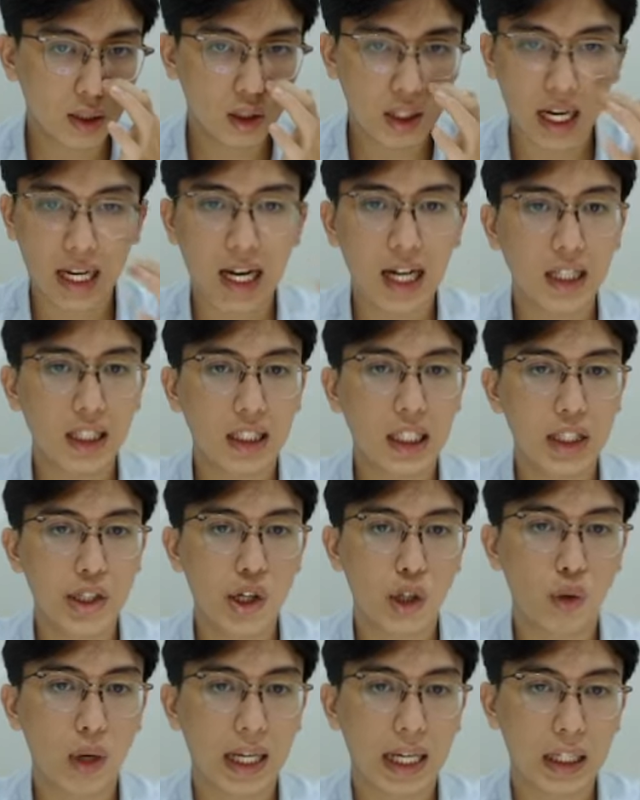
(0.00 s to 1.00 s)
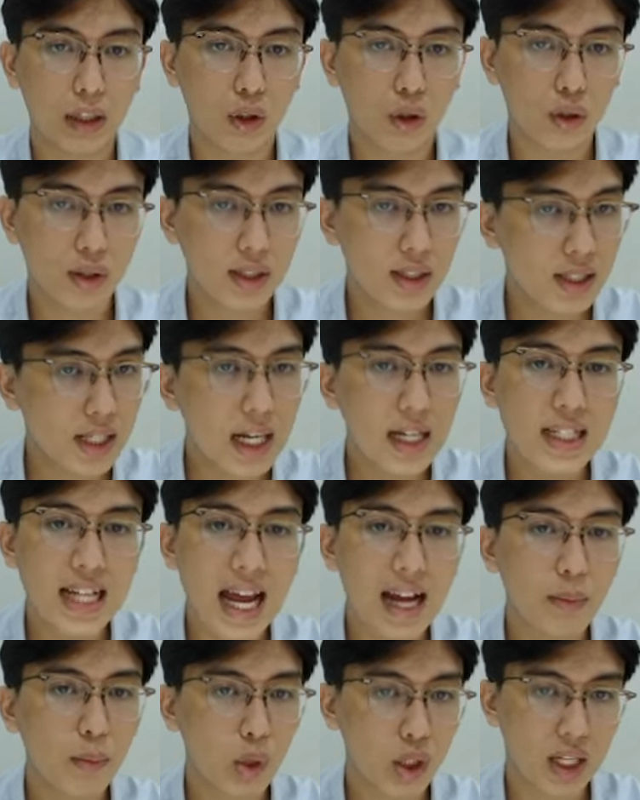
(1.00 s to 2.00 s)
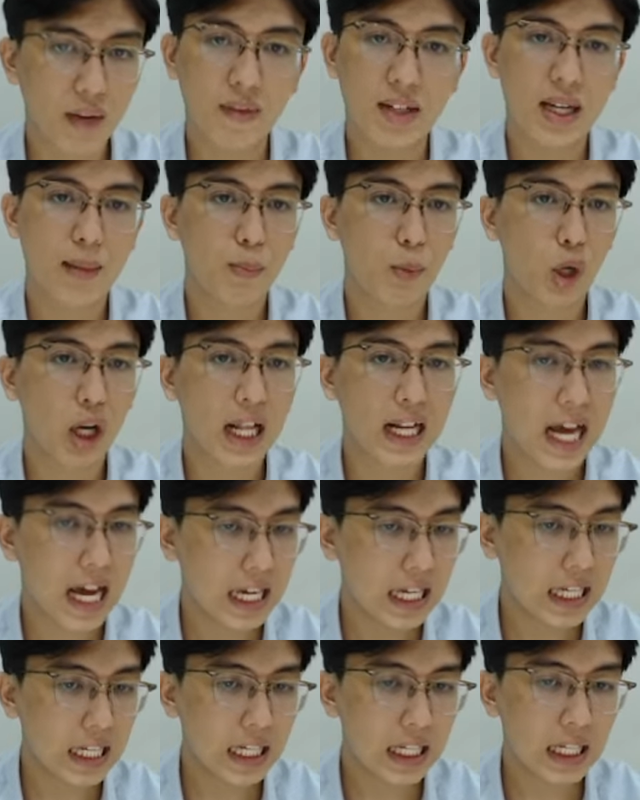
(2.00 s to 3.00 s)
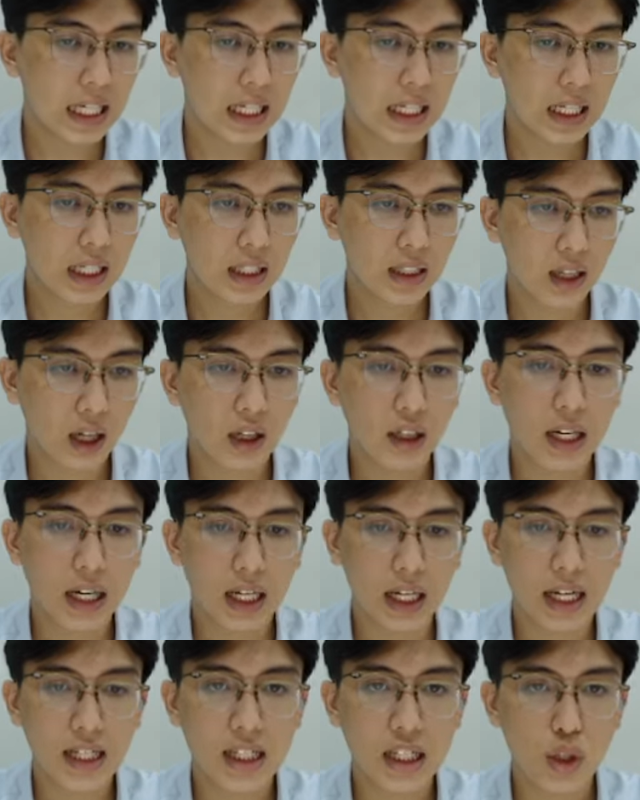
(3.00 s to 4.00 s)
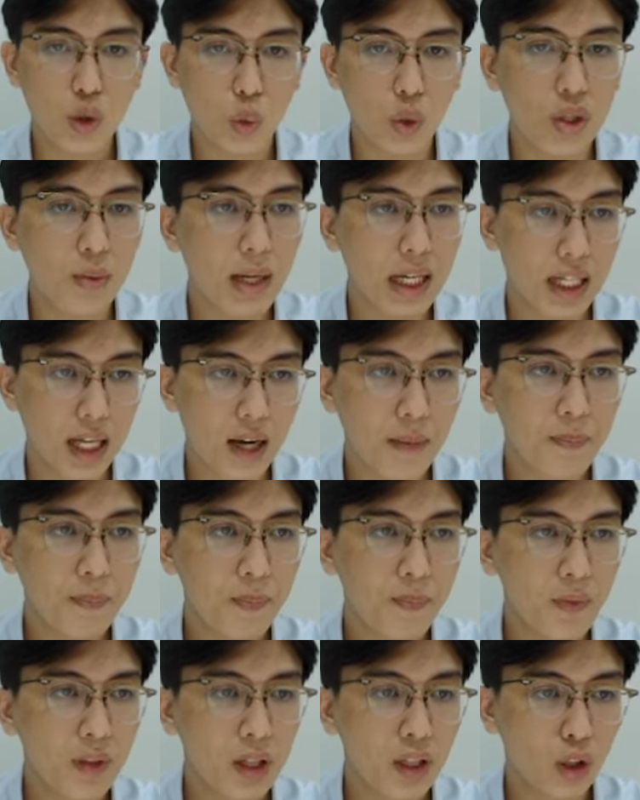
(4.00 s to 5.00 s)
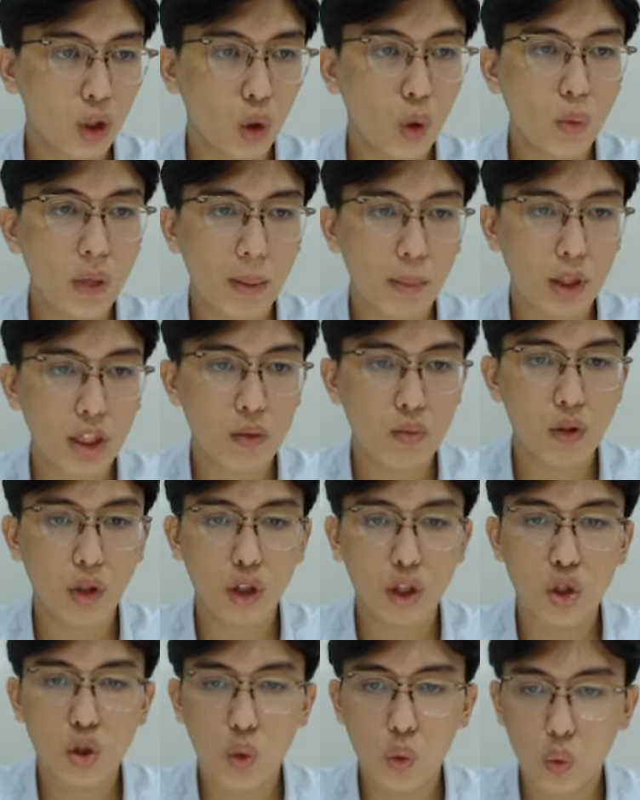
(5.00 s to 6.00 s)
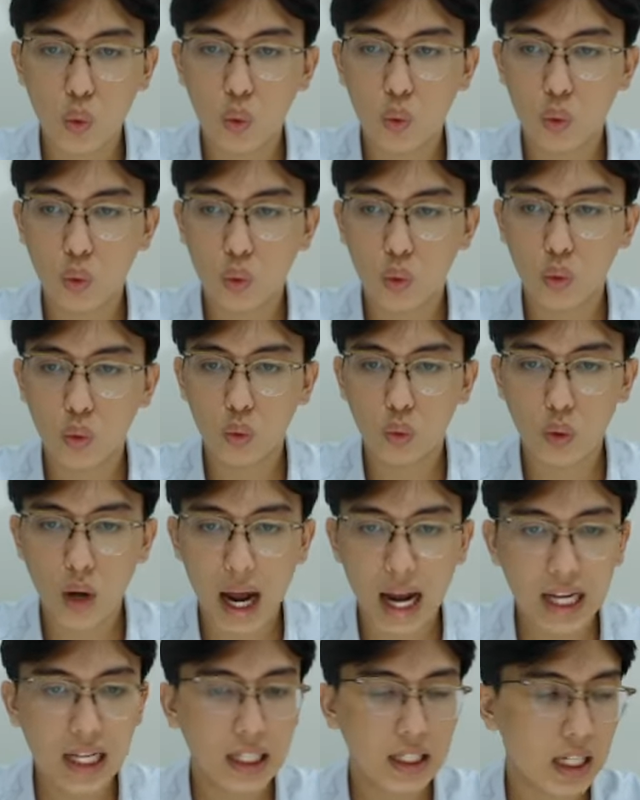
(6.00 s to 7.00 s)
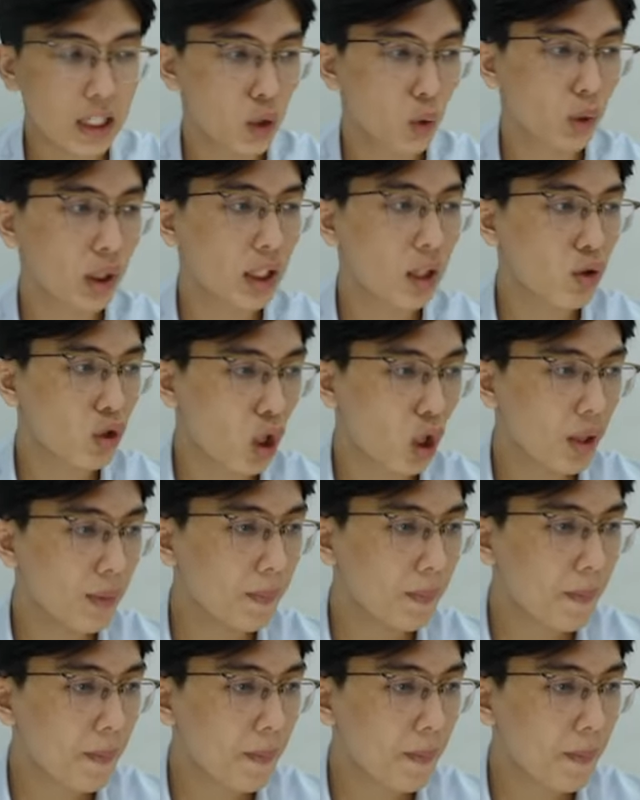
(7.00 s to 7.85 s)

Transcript: khả năng là thị trường đoạn này nó chính xác 100% nó là đáy đó nên là các anh chị chú ý cho mình nhá nó cũng là một trong những con trụ hay để chúng ta theo dõi